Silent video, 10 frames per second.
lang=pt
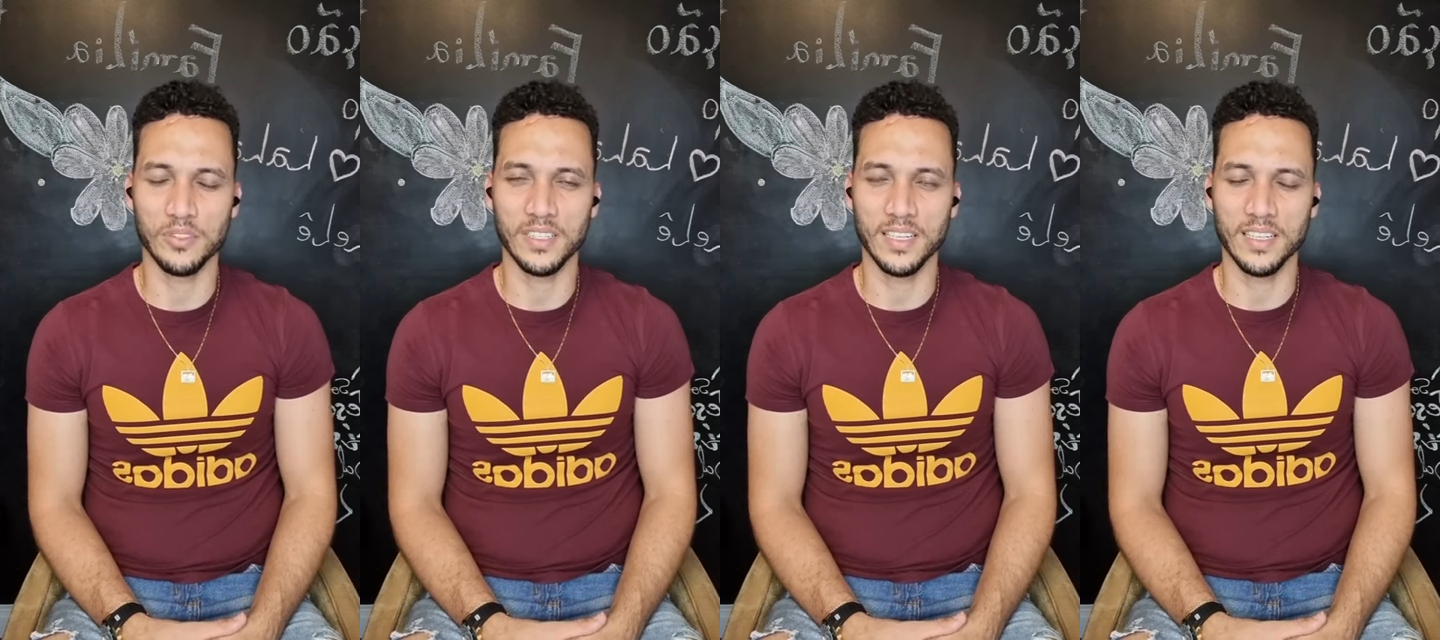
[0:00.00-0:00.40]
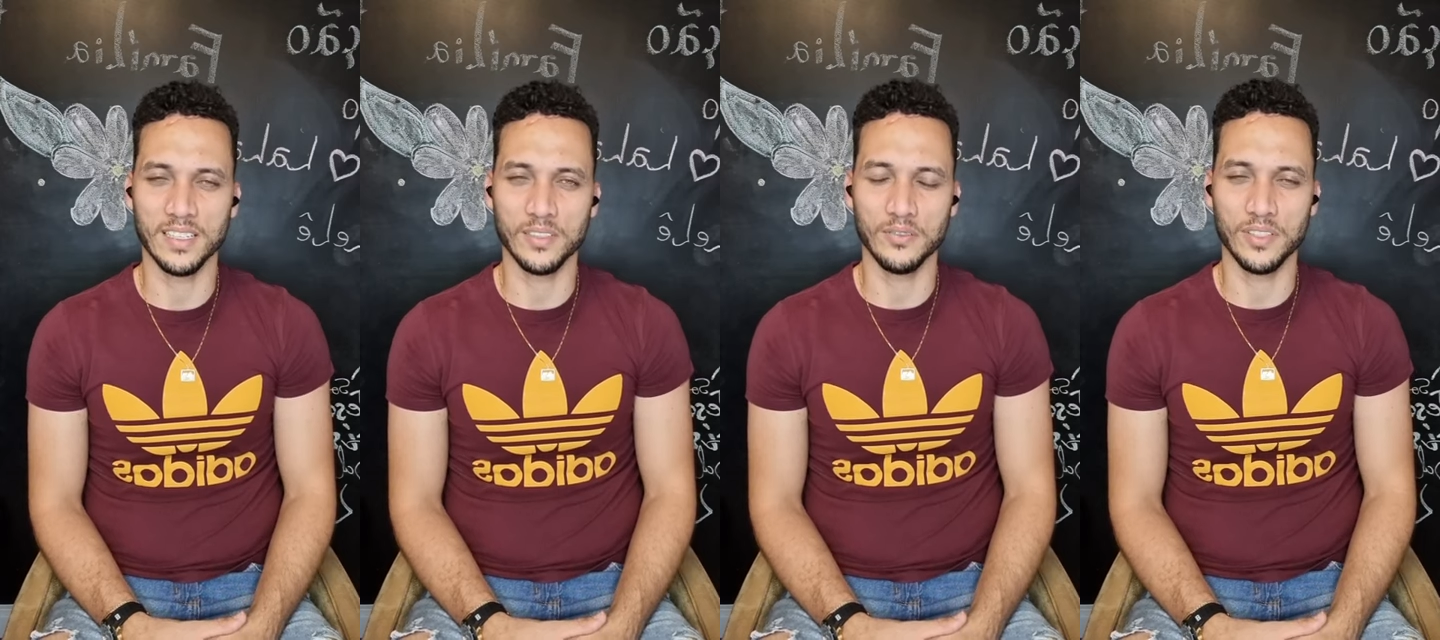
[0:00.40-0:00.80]
no
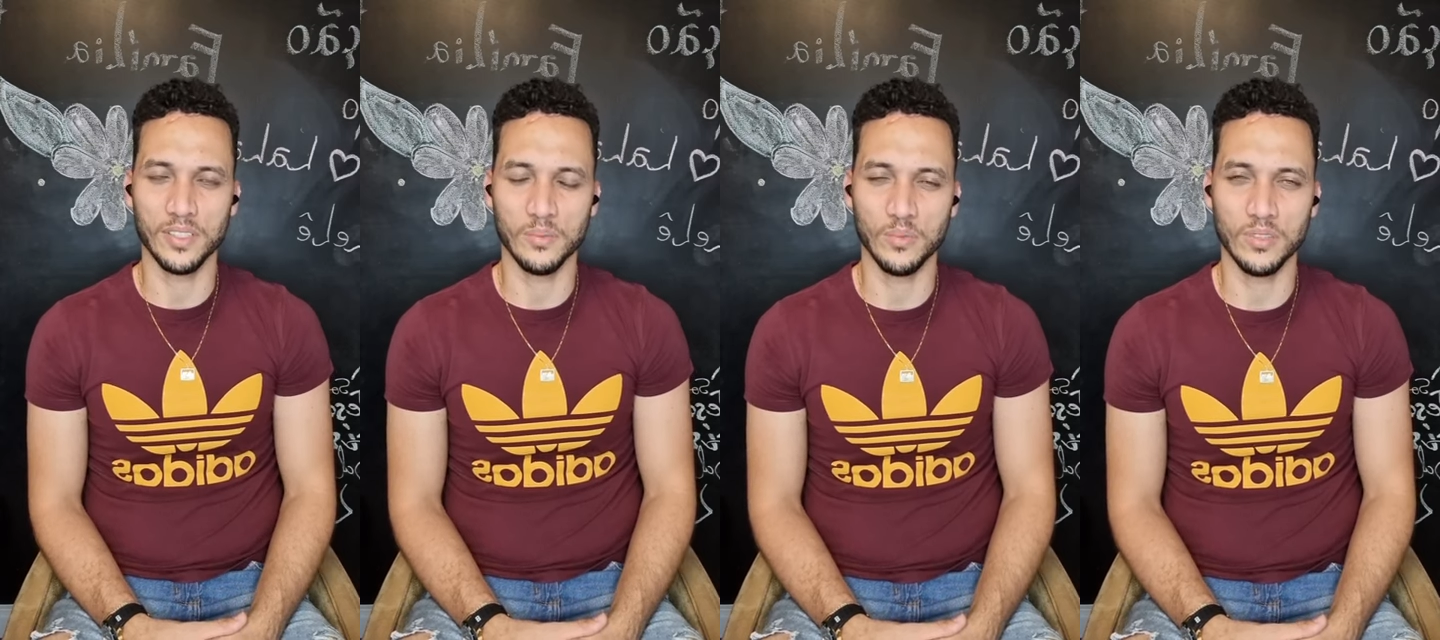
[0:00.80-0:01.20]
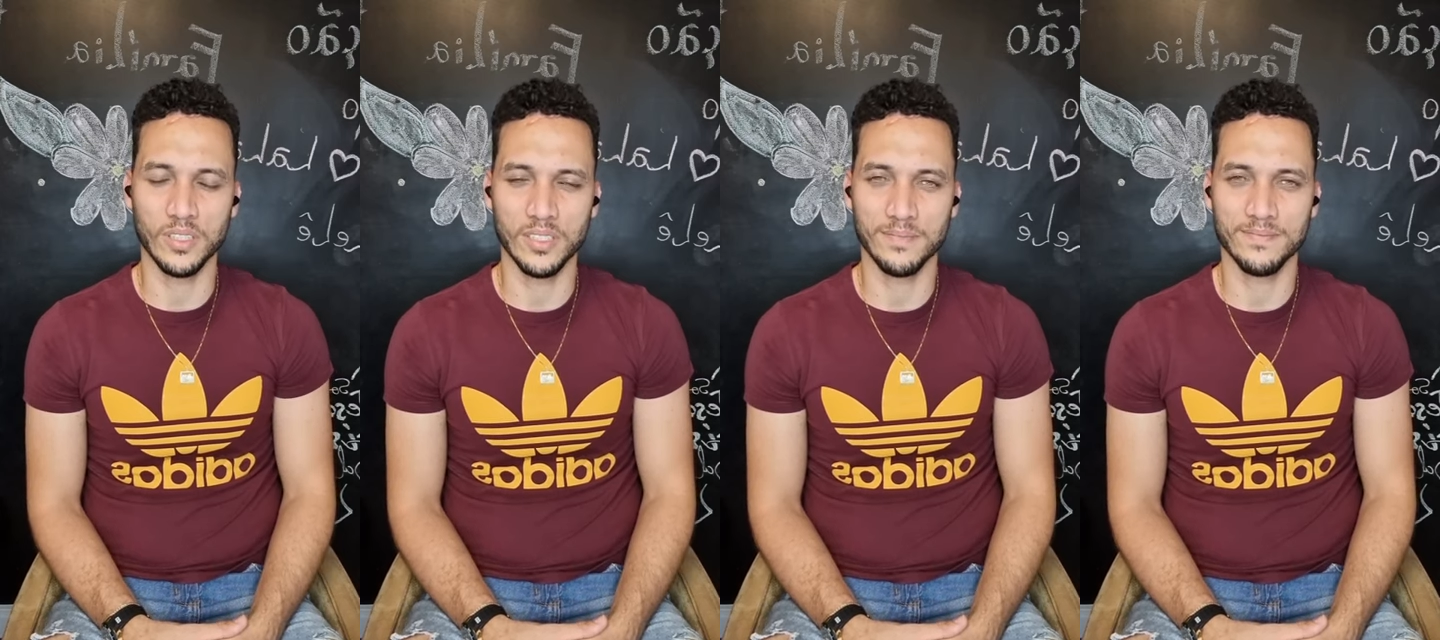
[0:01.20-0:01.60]
Instagram, no
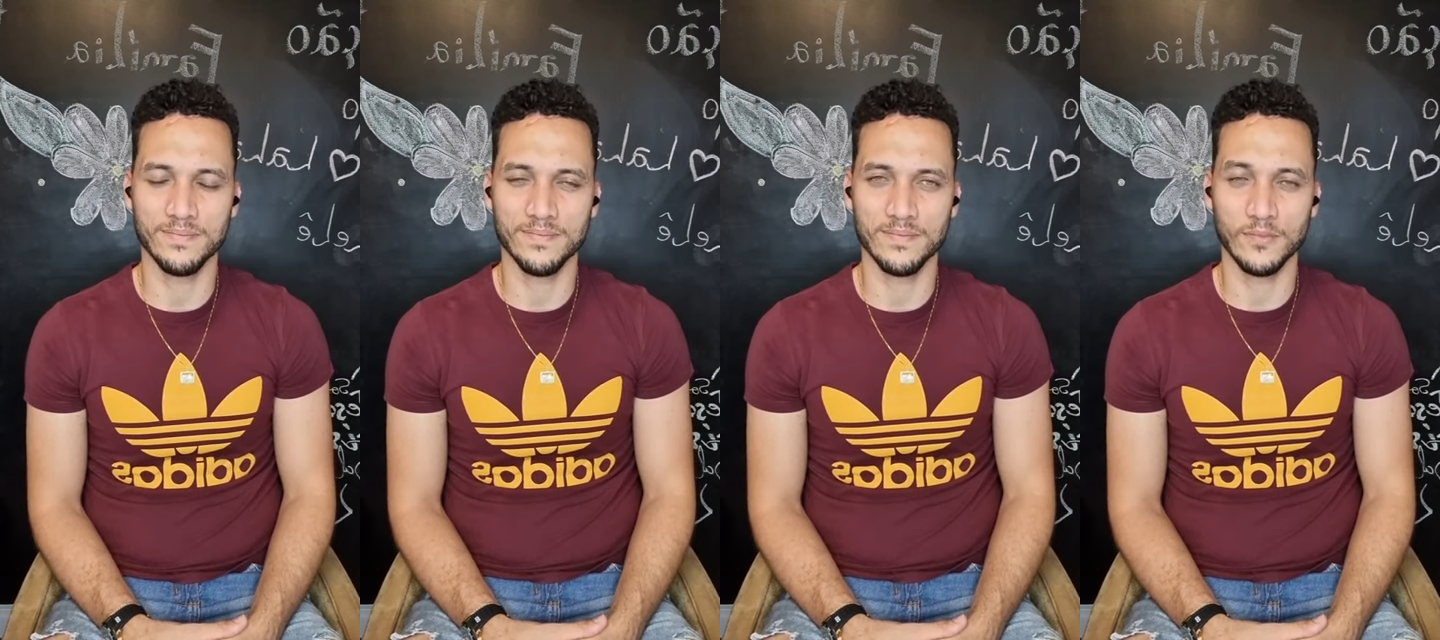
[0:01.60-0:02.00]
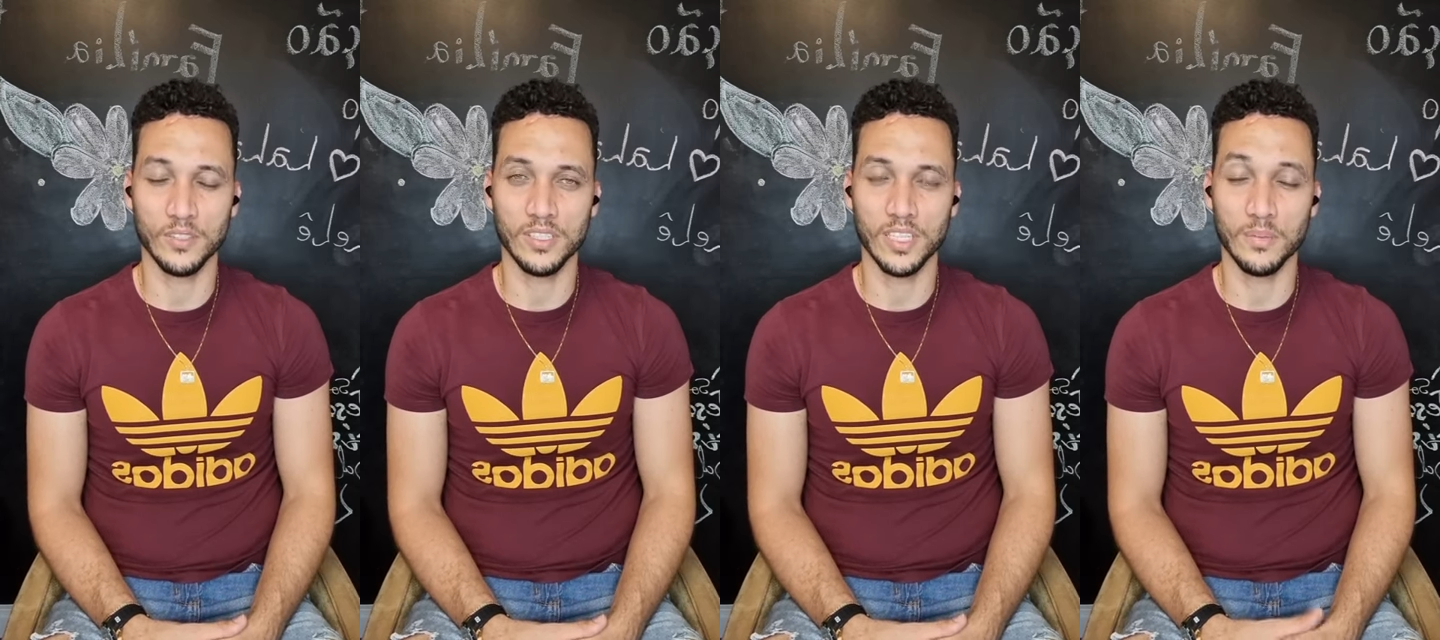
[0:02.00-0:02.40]
Facebook,
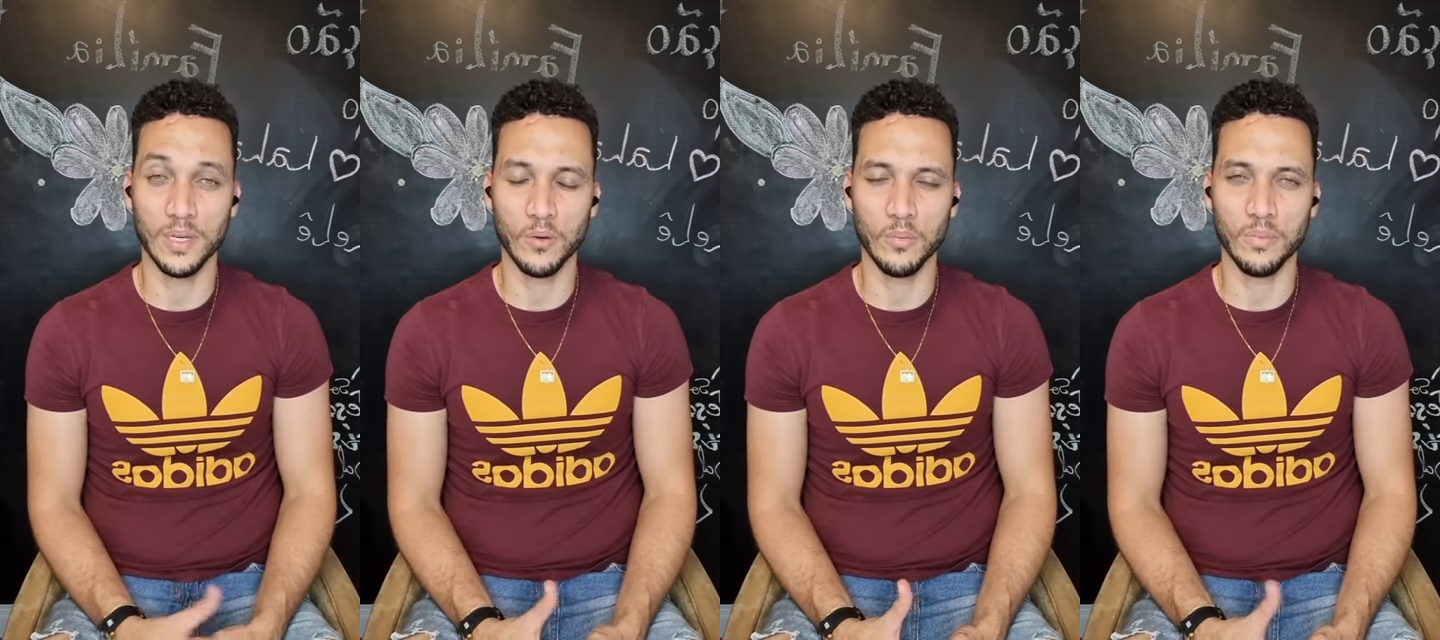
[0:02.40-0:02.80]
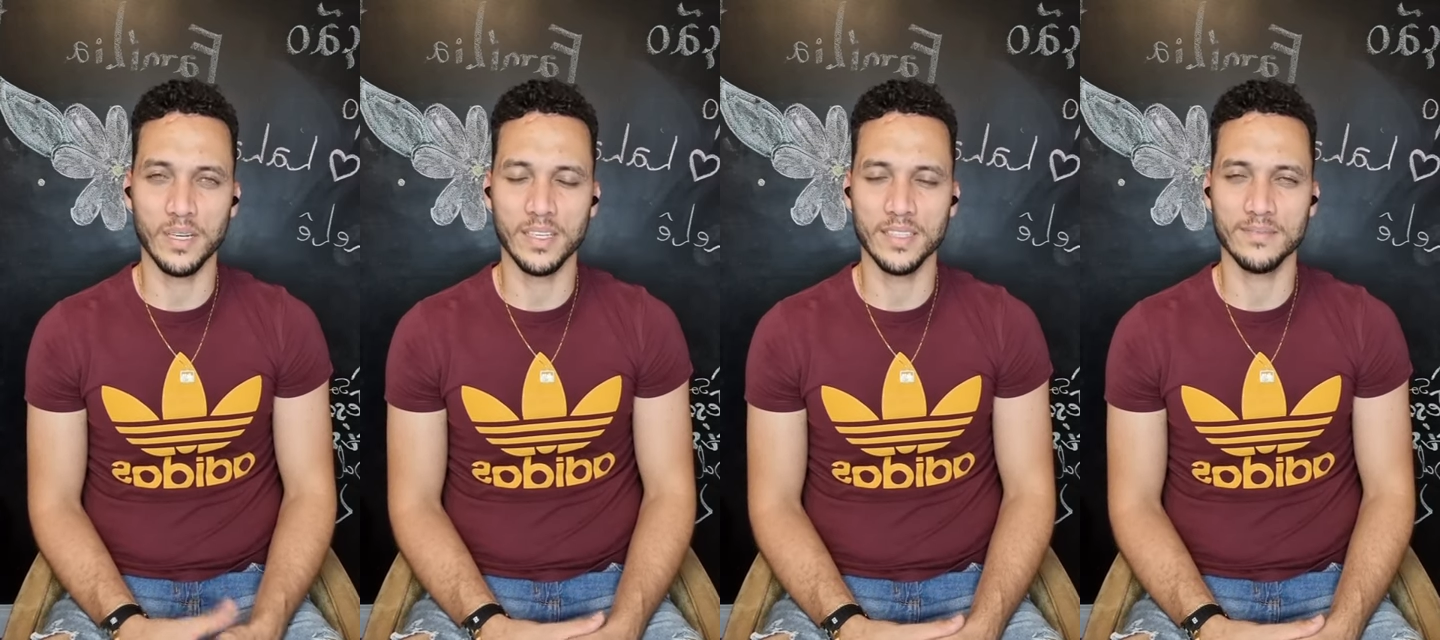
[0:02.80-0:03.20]
você que me
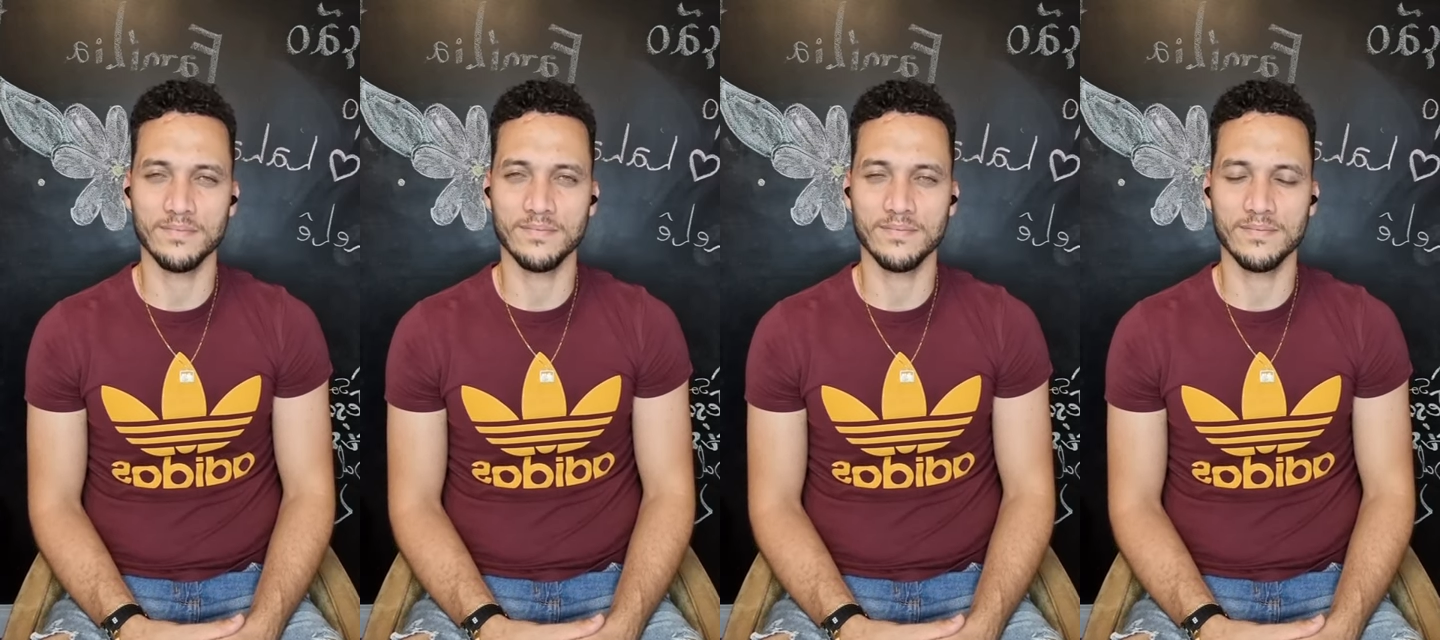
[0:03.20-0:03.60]
acompanha,